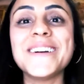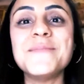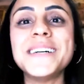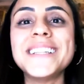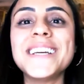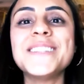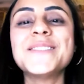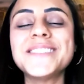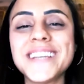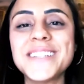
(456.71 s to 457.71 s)
Eu mandei
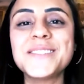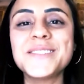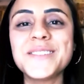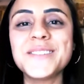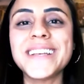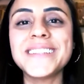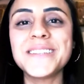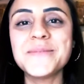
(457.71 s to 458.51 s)
280